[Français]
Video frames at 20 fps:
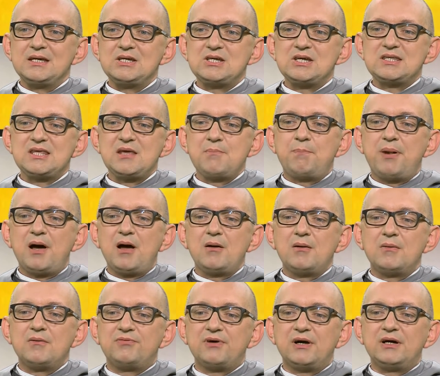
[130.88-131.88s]
J'étais
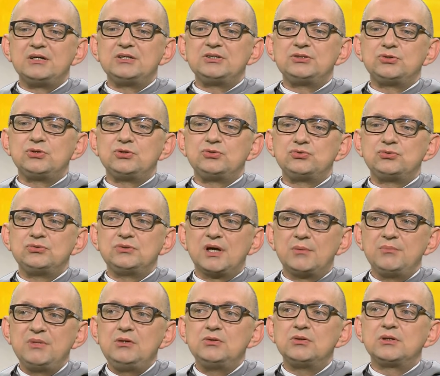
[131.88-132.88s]
pas, enfin, je suis
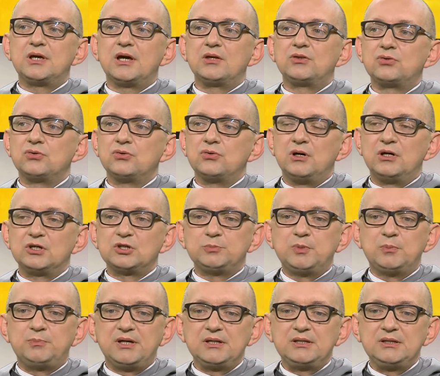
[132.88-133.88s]
d'un milieu catho. je hein. je
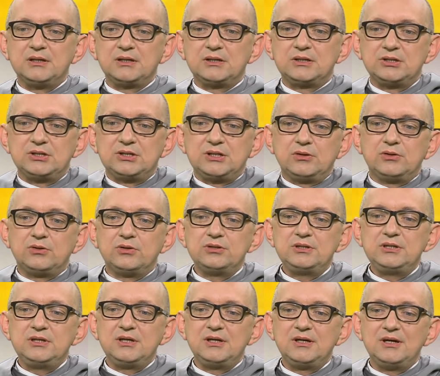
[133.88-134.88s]
peux pas dire que j'ai
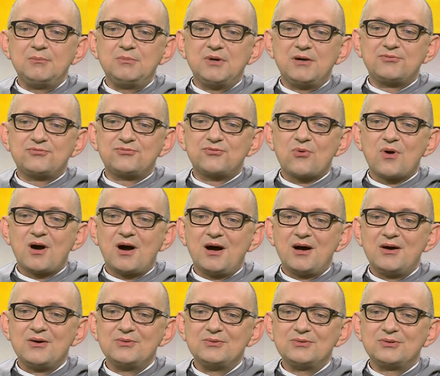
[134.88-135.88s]
renié ma
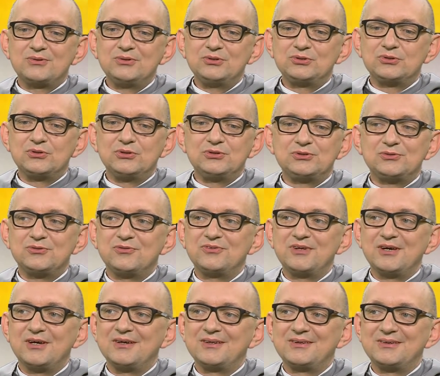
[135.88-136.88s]
foi ou que je,
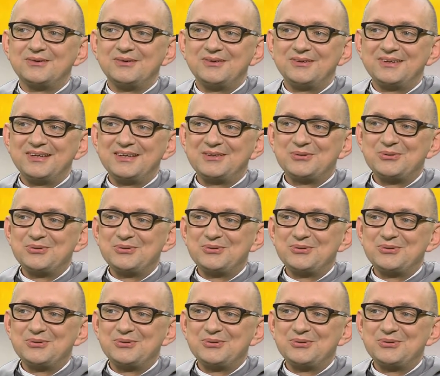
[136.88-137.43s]
viens de, des